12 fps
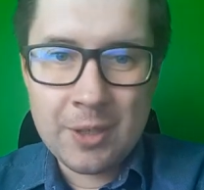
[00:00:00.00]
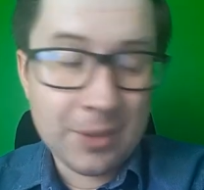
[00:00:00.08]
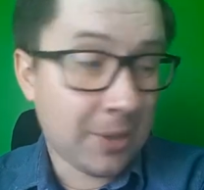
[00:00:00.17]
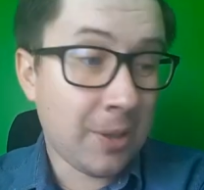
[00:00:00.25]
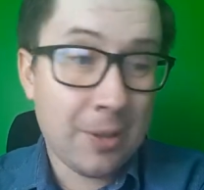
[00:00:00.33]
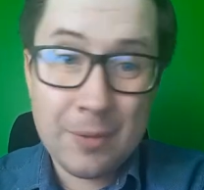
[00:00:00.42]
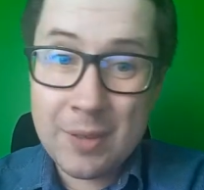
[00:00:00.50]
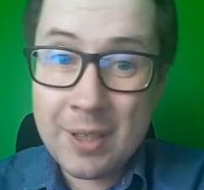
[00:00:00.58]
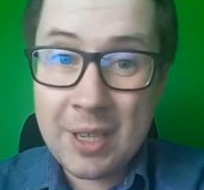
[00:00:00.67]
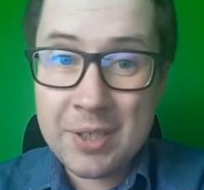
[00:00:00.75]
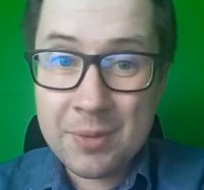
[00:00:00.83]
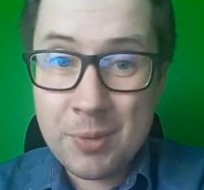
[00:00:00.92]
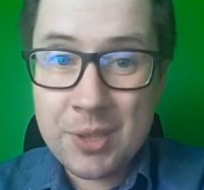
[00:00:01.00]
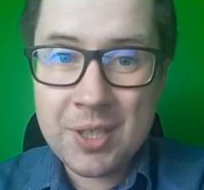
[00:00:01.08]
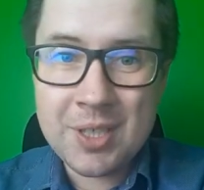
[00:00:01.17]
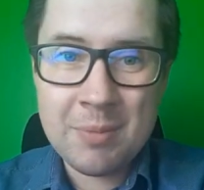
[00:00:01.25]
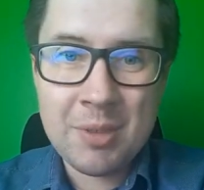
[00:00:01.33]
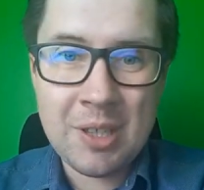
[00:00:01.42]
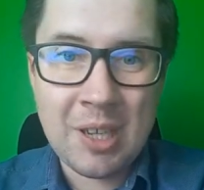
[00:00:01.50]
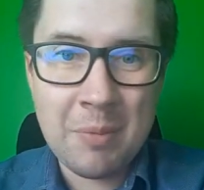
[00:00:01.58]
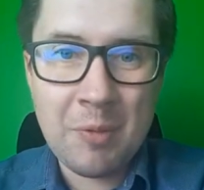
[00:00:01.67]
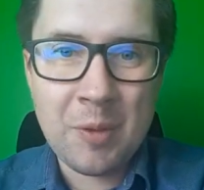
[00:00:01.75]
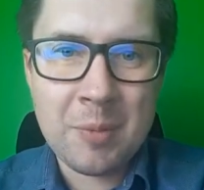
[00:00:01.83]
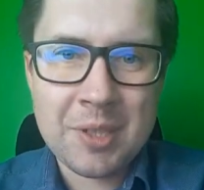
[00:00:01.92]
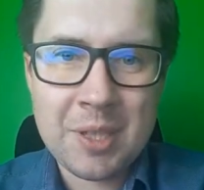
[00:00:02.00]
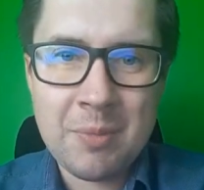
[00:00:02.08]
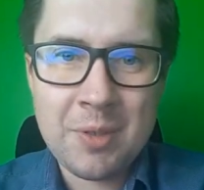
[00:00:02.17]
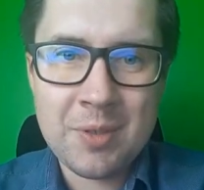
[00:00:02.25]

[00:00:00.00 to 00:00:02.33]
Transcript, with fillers: no to niech się podzieli z nami takimi informacjami